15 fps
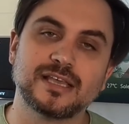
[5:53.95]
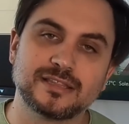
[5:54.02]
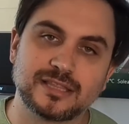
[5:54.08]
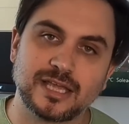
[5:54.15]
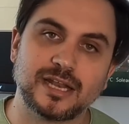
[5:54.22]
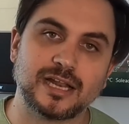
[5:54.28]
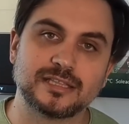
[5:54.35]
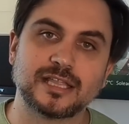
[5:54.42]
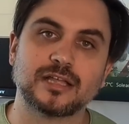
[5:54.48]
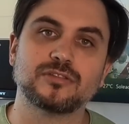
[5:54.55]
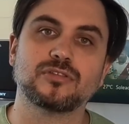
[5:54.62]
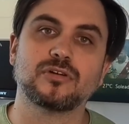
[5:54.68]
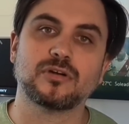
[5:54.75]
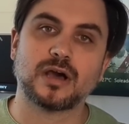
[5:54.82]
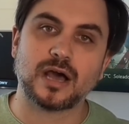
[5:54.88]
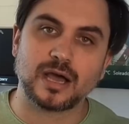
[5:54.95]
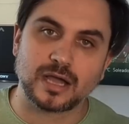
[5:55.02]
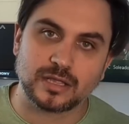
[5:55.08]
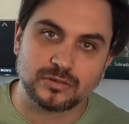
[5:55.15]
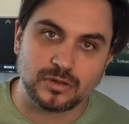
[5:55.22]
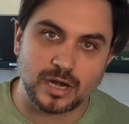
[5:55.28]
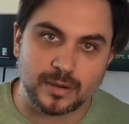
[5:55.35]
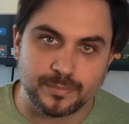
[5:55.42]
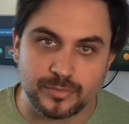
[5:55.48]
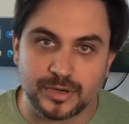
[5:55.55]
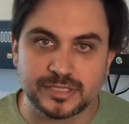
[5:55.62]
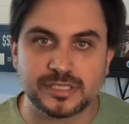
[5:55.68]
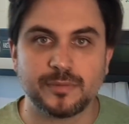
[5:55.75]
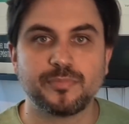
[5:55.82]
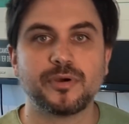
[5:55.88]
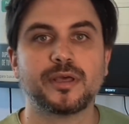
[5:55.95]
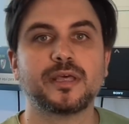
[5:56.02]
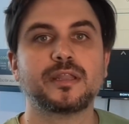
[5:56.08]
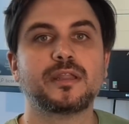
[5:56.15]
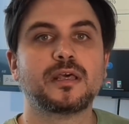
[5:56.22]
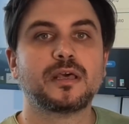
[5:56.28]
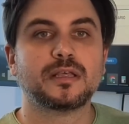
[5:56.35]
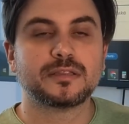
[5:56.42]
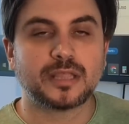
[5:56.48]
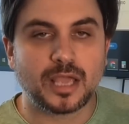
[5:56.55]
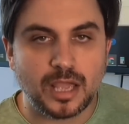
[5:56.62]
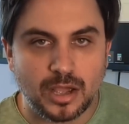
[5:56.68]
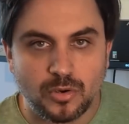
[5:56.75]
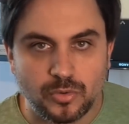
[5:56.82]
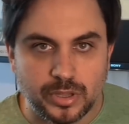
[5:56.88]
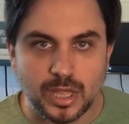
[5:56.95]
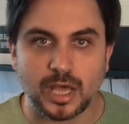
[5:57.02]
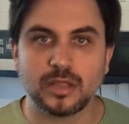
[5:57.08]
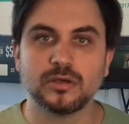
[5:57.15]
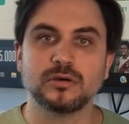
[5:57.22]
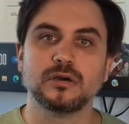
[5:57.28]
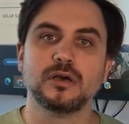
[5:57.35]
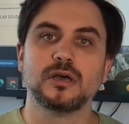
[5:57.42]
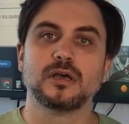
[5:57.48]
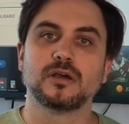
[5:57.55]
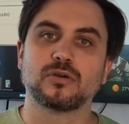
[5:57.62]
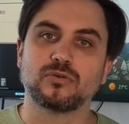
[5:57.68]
estén al tanto, hagan dólar por puré si pueden tengan cuidado,